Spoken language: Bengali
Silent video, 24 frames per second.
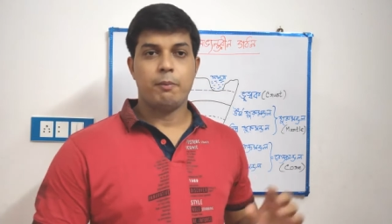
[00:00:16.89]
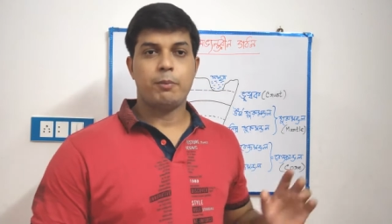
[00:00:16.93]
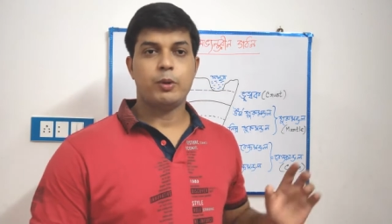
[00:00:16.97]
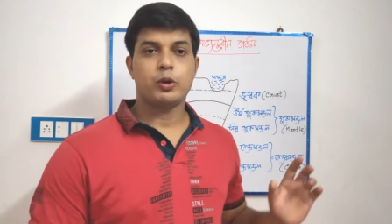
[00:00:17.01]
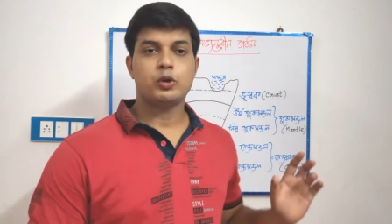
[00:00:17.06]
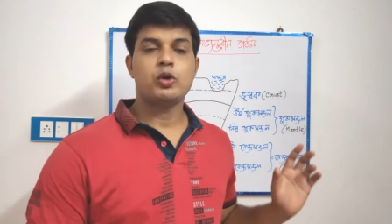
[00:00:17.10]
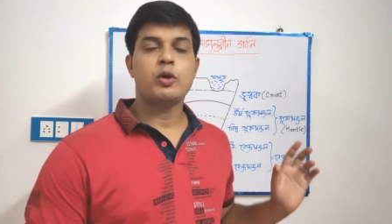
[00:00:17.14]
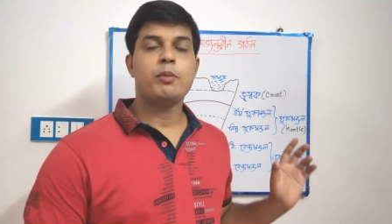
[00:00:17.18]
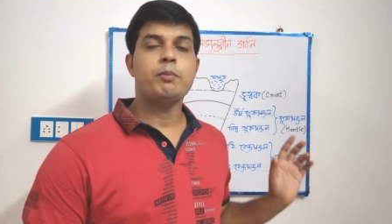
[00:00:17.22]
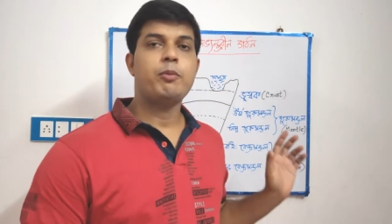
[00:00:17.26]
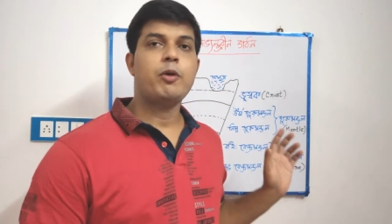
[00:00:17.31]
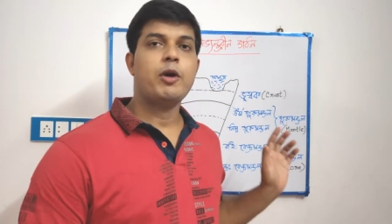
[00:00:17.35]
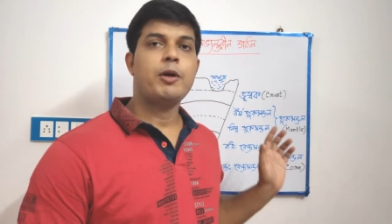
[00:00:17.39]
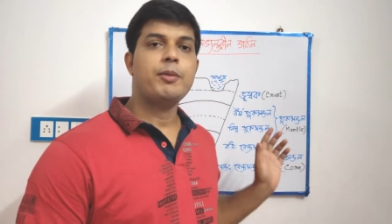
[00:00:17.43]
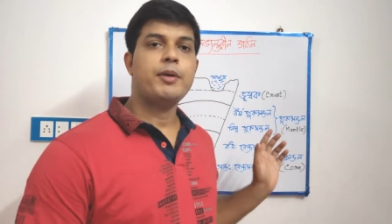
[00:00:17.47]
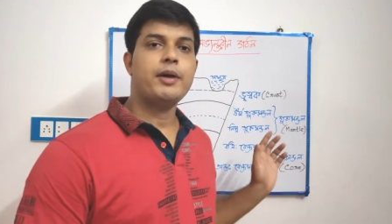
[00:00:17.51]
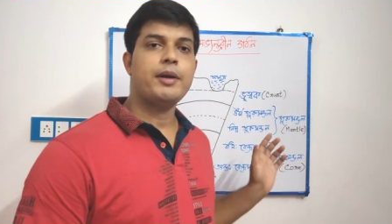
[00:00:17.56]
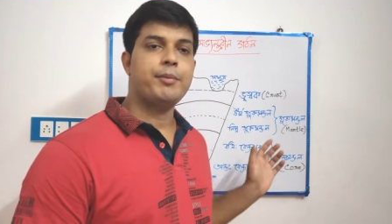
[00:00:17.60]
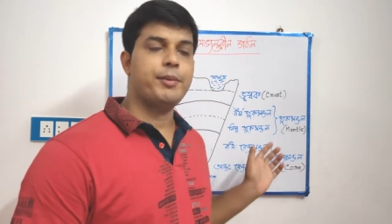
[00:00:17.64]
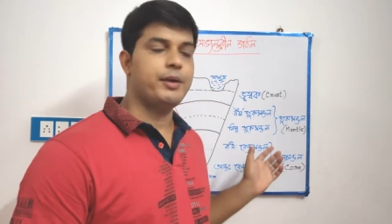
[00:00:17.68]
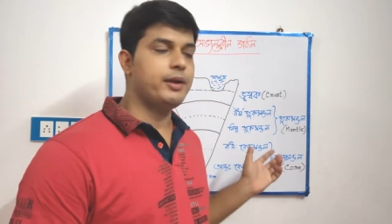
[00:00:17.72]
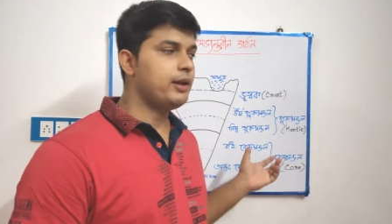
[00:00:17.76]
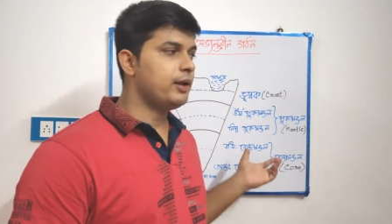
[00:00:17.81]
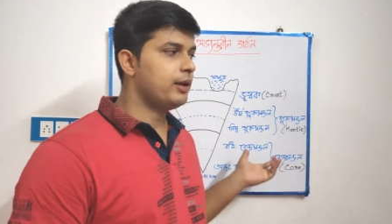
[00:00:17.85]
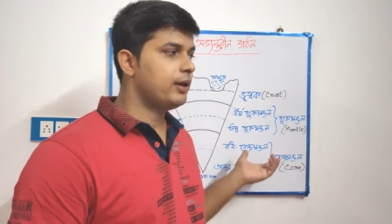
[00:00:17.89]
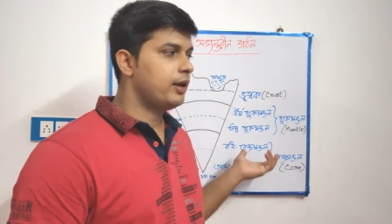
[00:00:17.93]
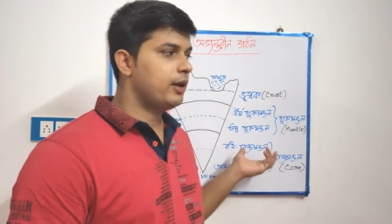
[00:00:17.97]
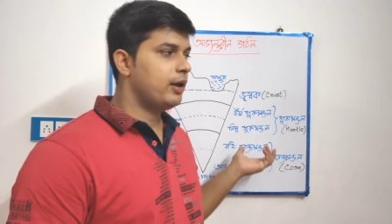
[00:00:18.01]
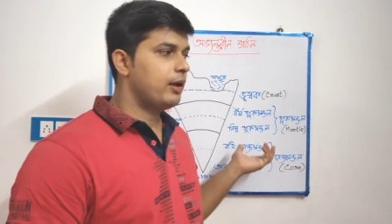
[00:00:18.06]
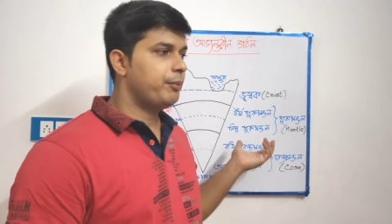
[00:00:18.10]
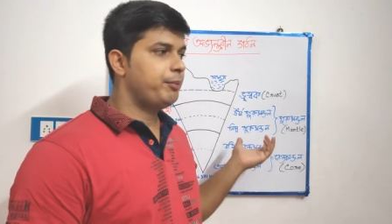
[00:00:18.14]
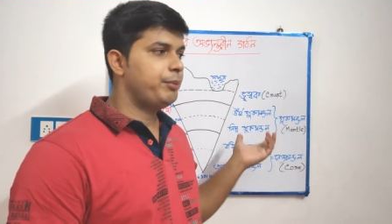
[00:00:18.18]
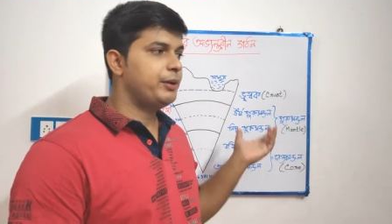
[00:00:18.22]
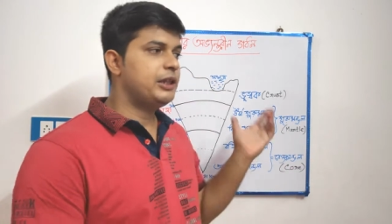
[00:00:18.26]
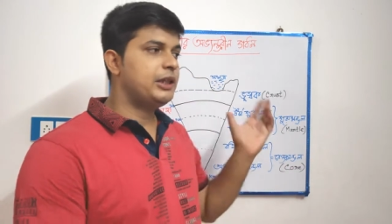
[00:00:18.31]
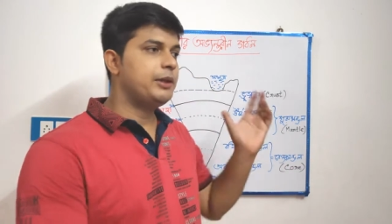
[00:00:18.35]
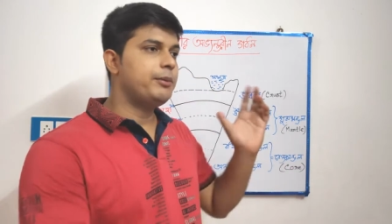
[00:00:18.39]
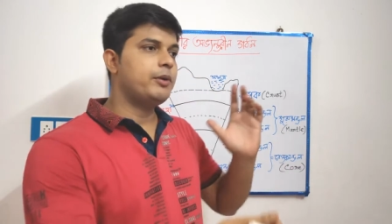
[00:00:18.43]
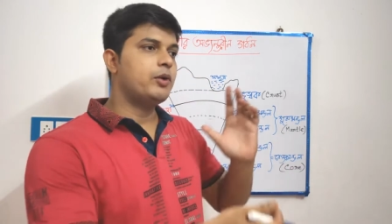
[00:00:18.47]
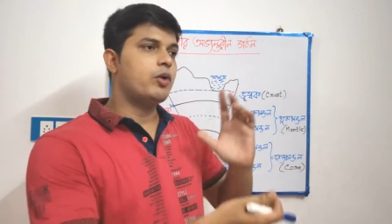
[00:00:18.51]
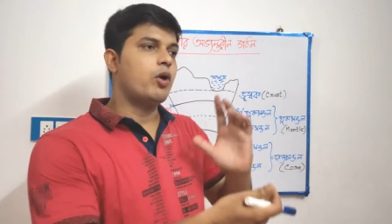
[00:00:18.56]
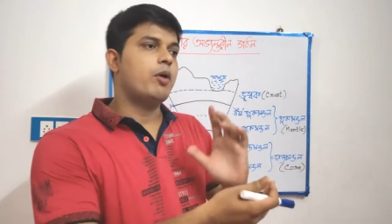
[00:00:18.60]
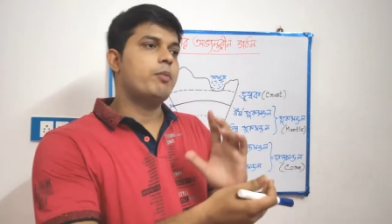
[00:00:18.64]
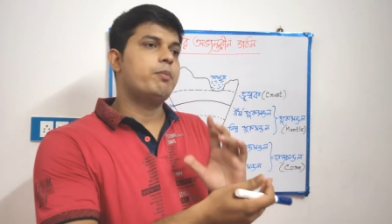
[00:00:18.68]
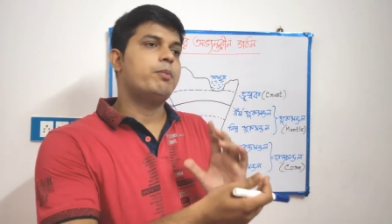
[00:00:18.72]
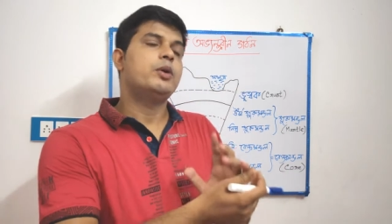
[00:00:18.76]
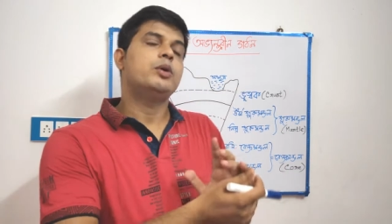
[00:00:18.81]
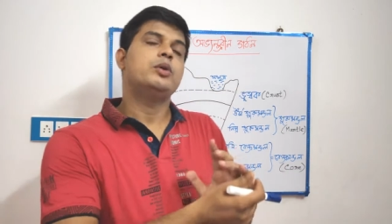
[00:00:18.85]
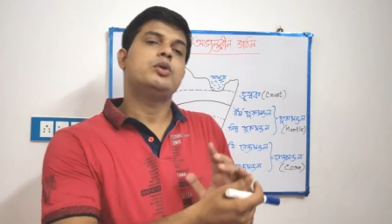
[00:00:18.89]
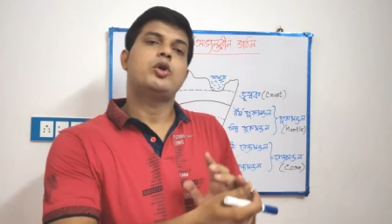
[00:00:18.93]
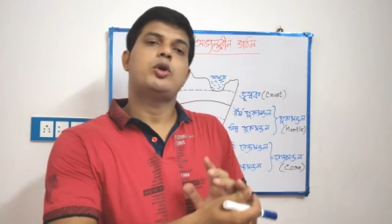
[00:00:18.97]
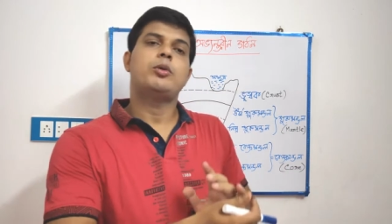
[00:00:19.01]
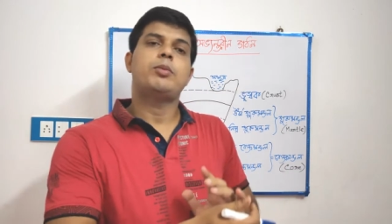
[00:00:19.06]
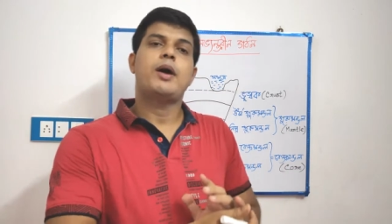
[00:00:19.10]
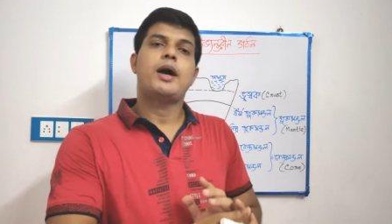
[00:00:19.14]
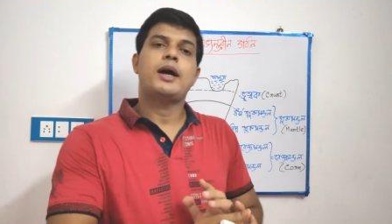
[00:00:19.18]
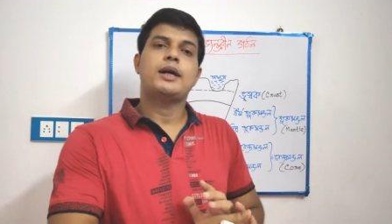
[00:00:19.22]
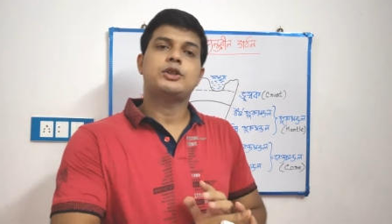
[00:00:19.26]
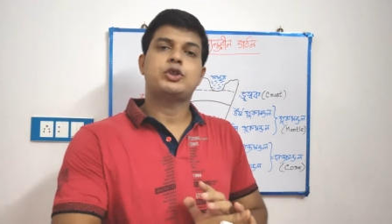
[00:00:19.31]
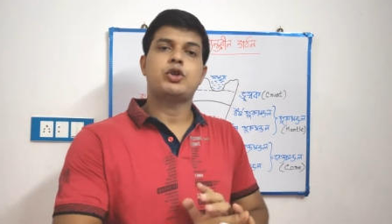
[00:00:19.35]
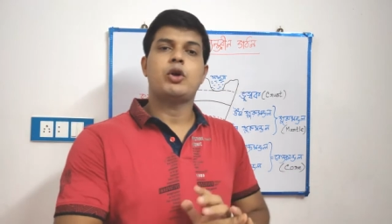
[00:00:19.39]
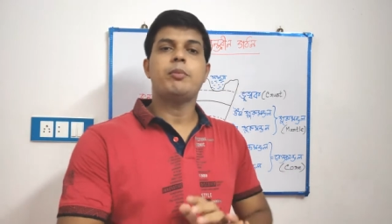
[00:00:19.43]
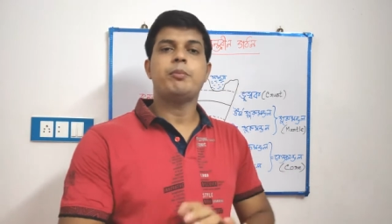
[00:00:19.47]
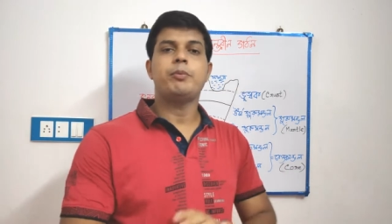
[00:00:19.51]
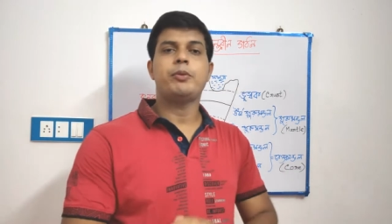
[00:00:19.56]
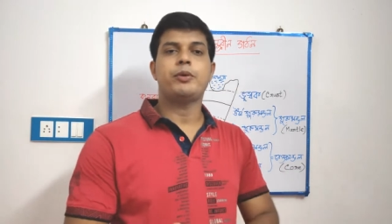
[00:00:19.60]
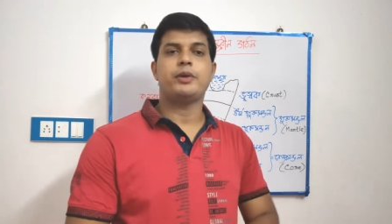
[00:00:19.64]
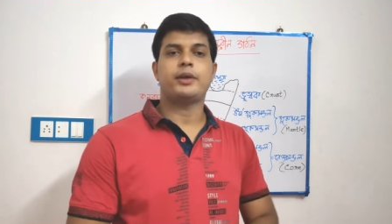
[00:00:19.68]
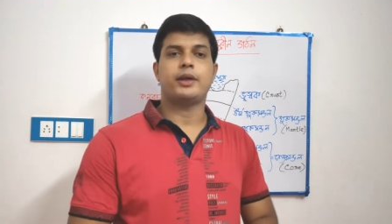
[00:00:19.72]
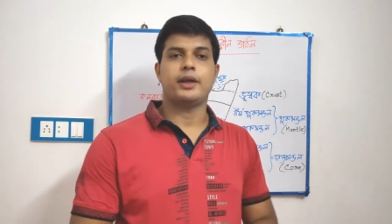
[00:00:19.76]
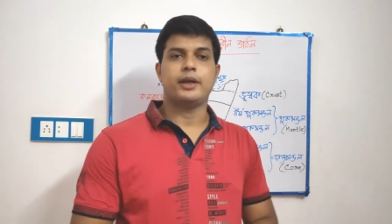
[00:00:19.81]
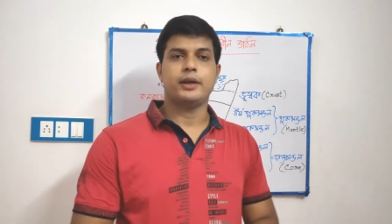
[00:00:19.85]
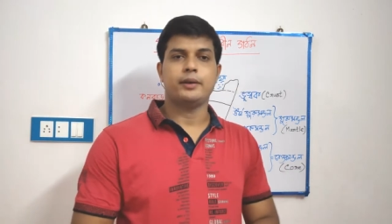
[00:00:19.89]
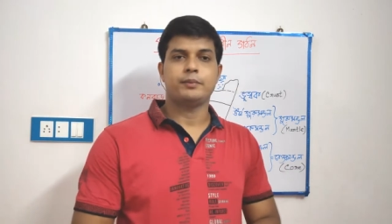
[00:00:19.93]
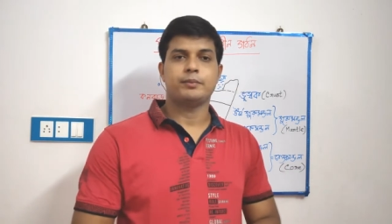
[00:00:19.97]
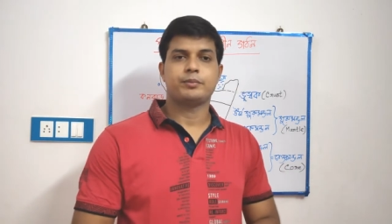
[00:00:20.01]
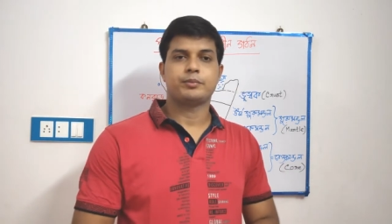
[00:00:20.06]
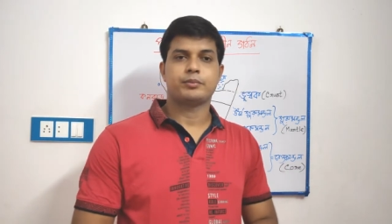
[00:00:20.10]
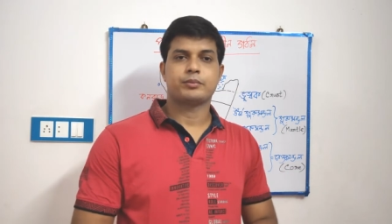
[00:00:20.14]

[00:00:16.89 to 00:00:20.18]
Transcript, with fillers: প্রথম পর্বে আমি পৃথিবীর অভ্যন্তরভাগ সম্পর্কে